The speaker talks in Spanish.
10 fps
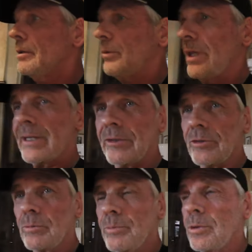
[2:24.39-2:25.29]
Voy a
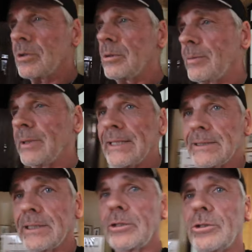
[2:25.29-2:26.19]
descansar un poco,
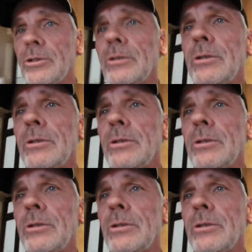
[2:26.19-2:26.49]
cansa esto.